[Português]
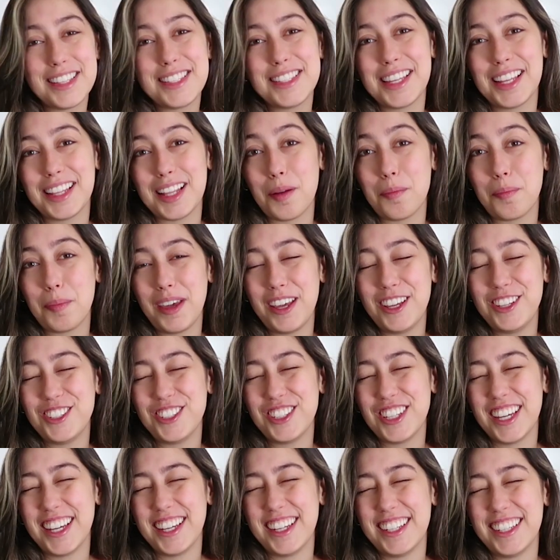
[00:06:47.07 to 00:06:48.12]
E assim, é da
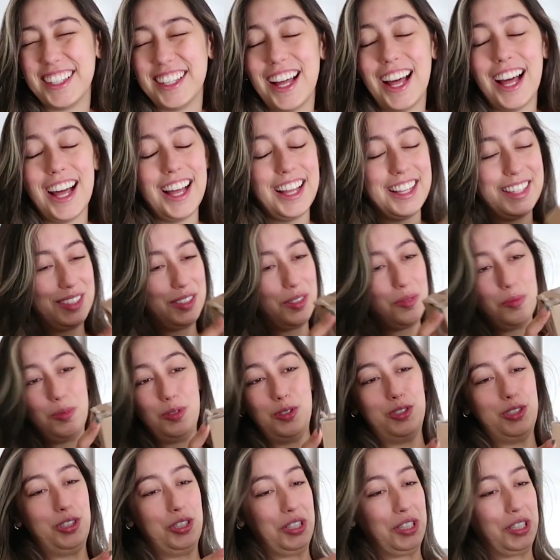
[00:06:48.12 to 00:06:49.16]
P&G. Ah, tô
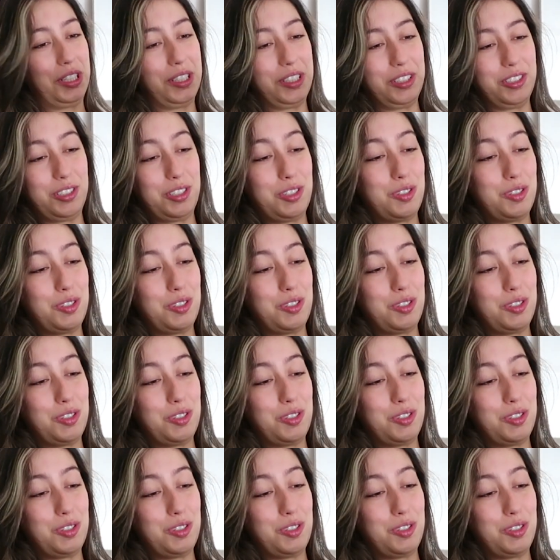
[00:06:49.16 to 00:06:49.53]
muito chique,